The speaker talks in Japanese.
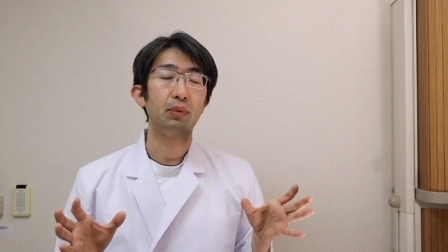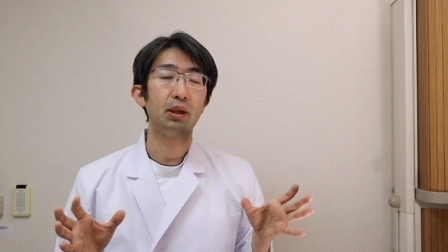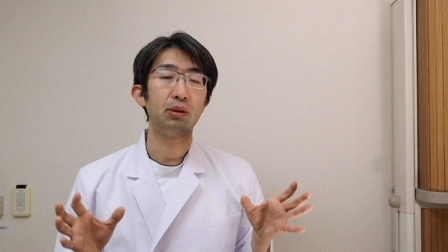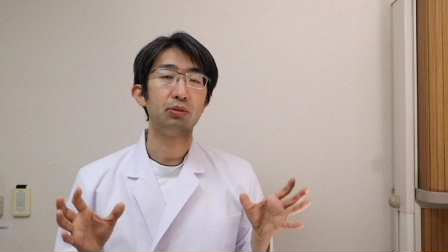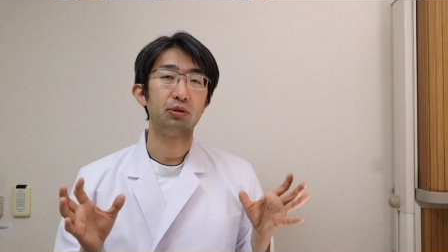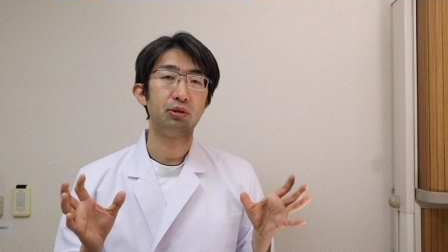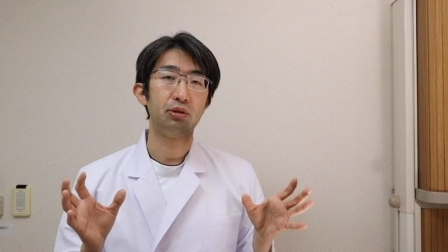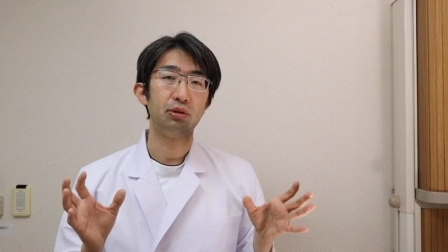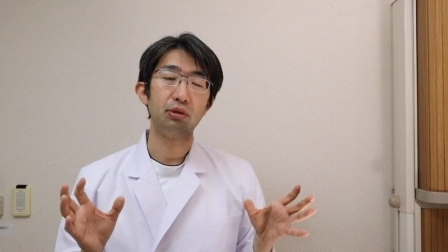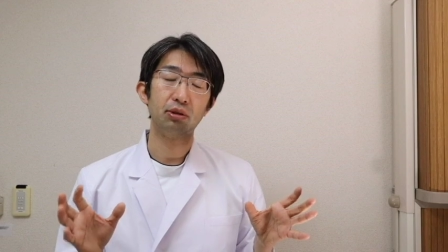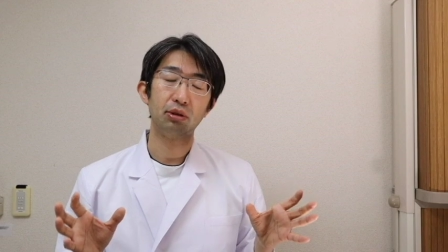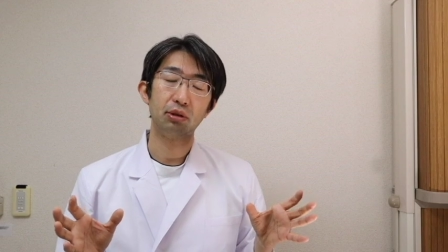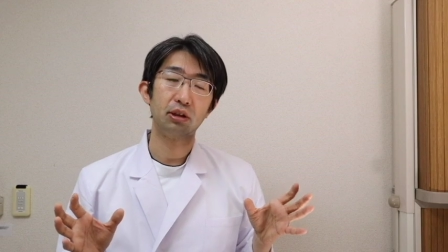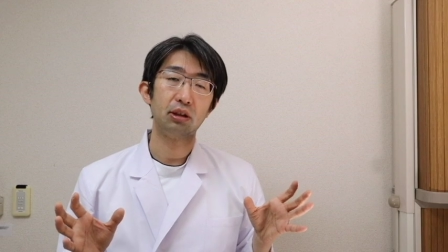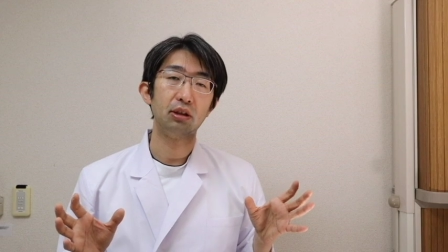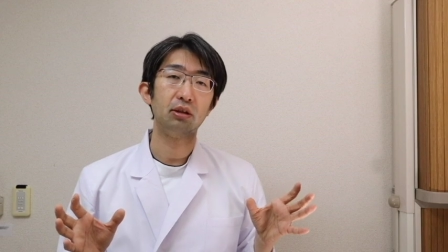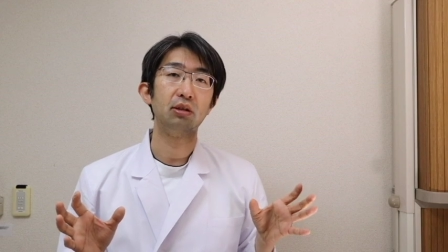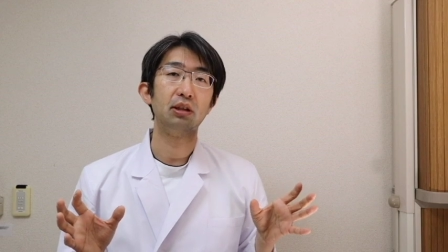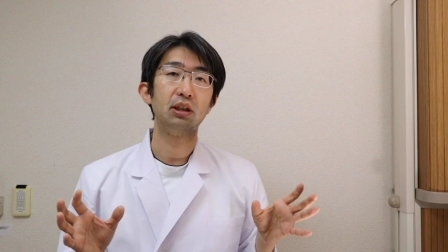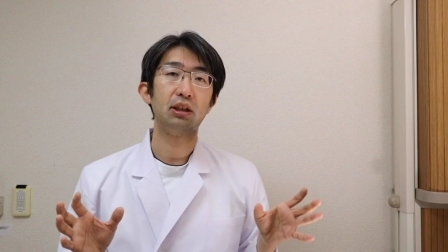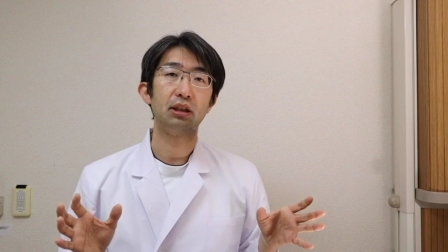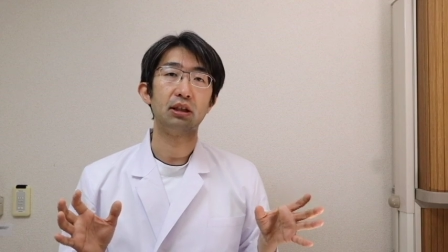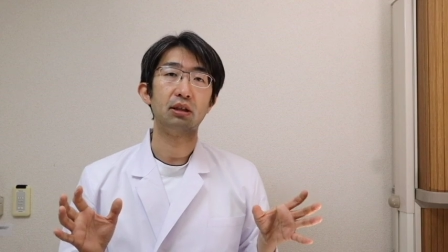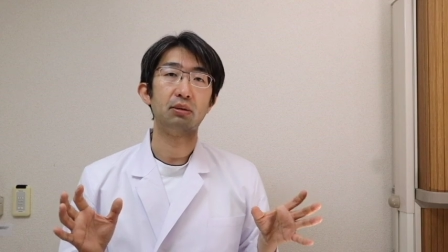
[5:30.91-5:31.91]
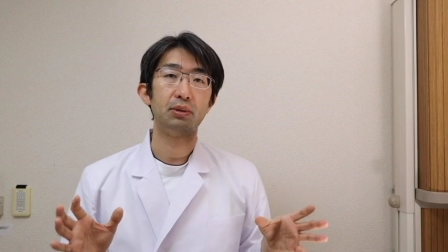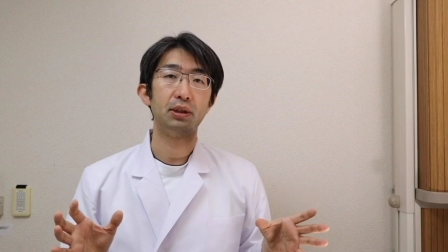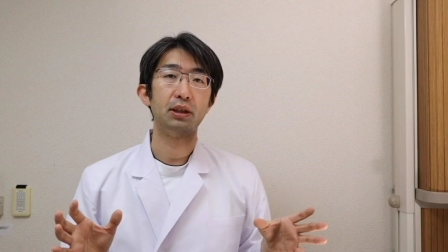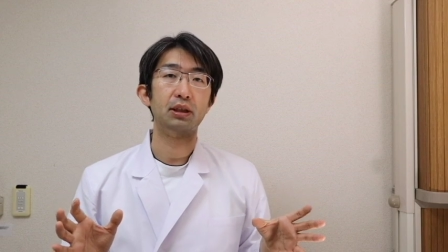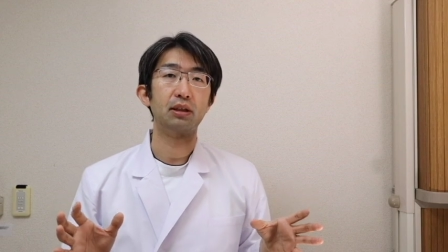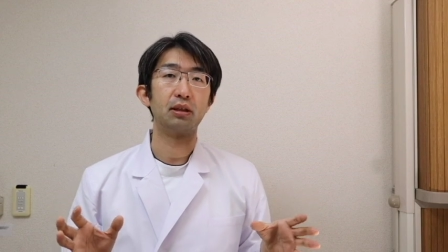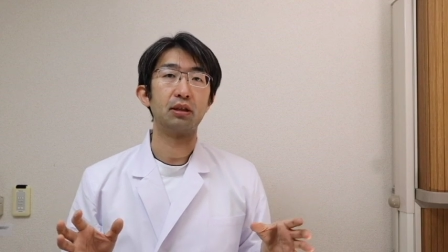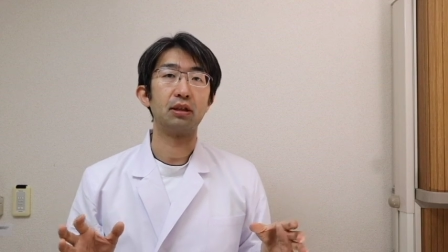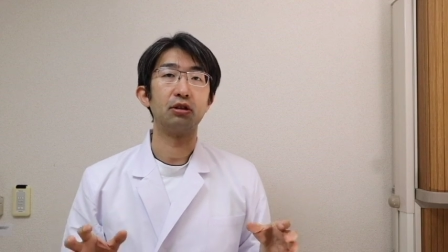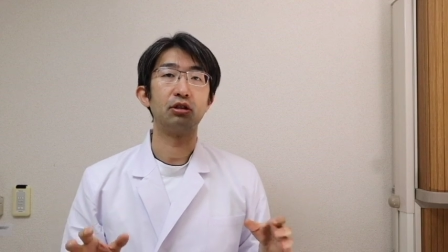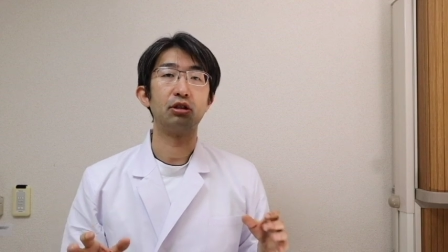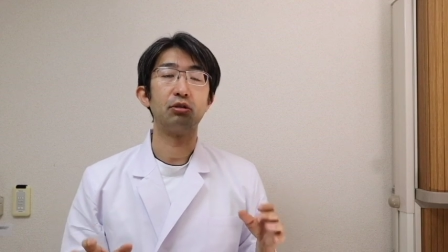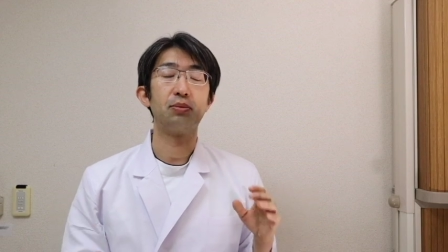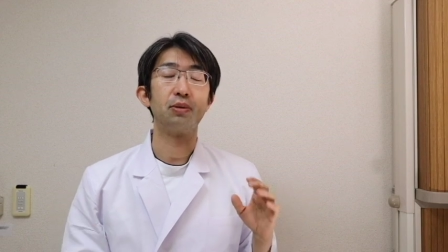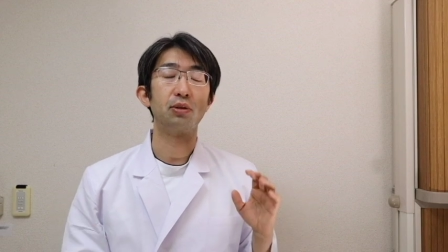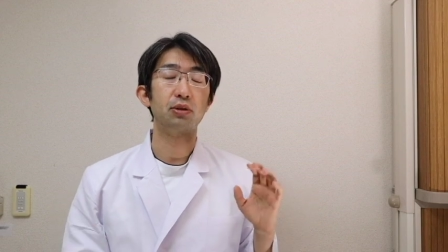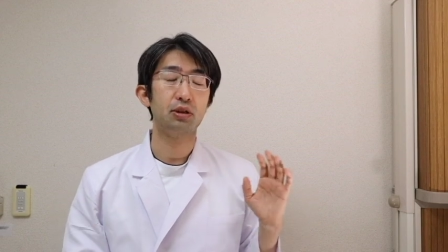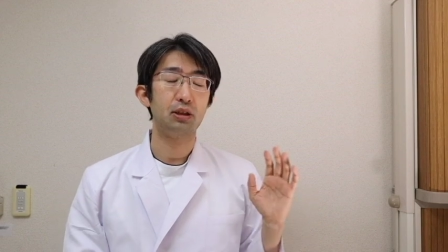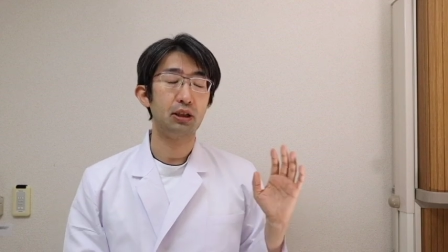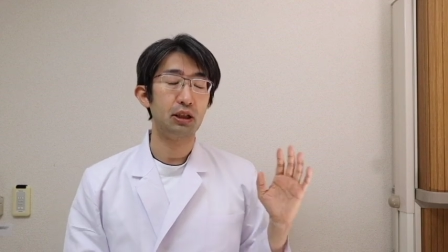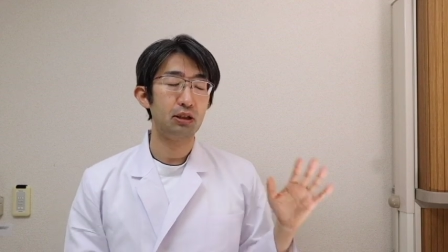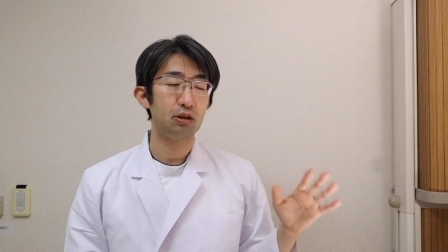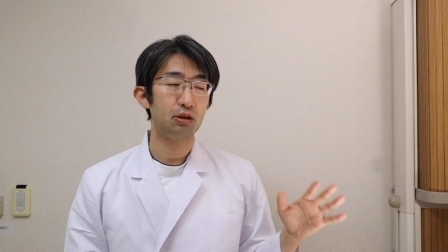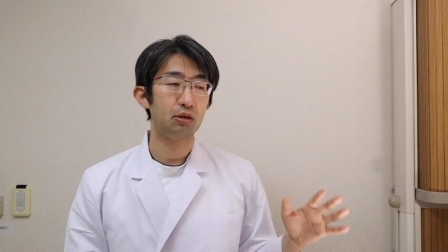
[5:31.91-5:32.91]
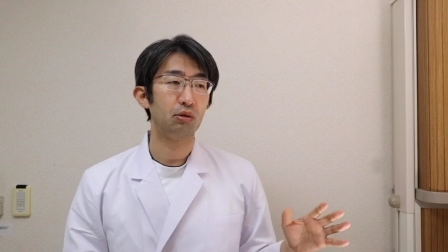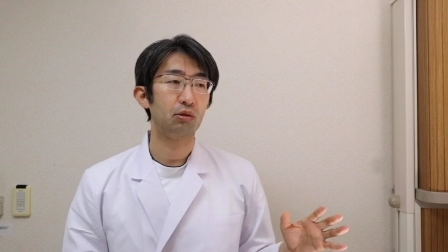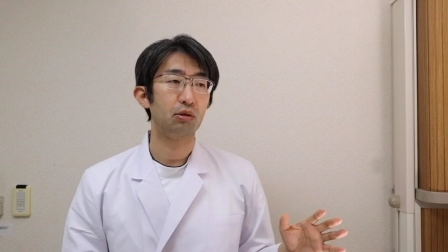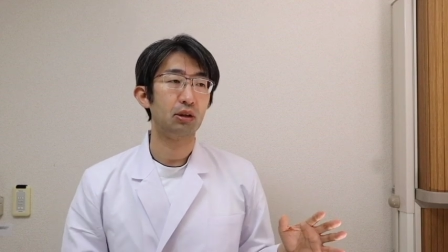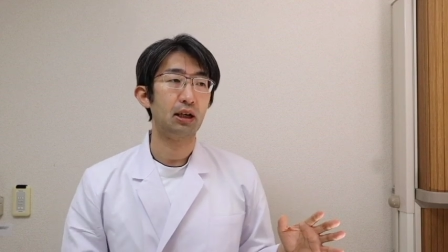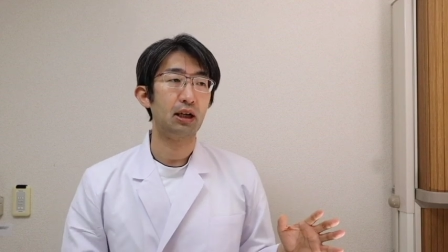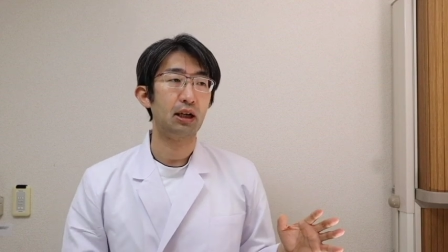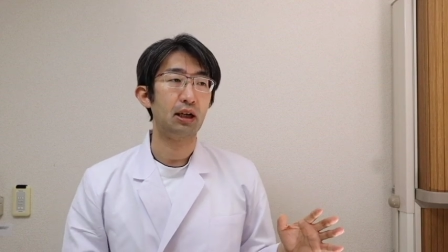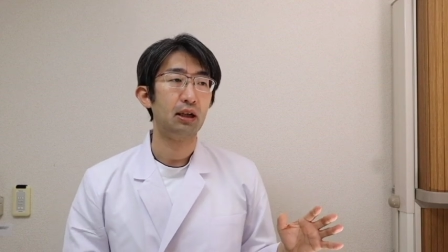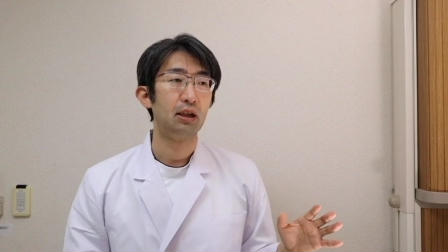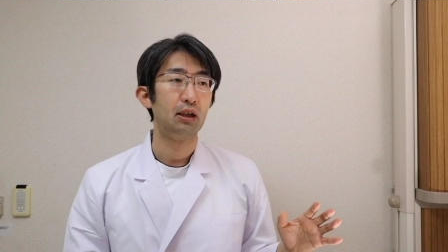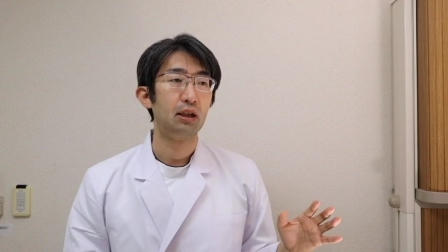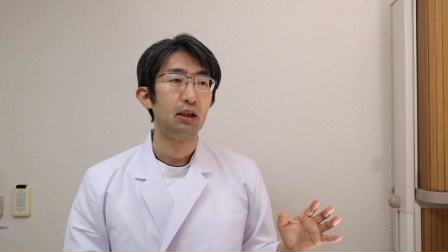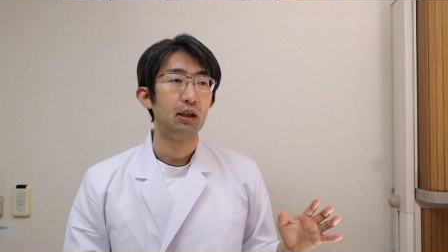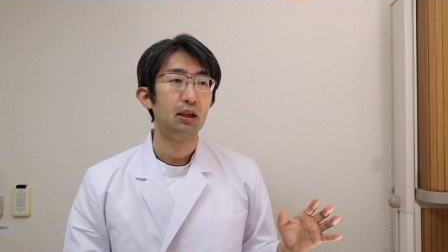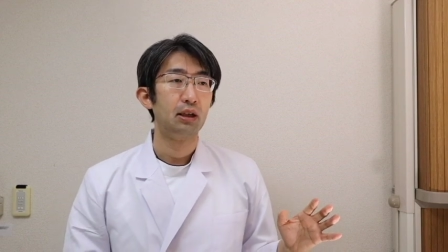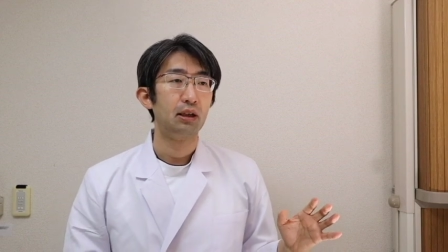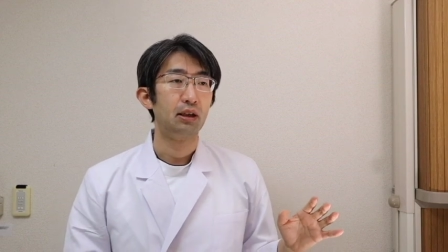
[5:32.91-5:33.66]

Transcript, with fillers: まあ、普通のっていう言い方も変ですけどスポーツ選手とか、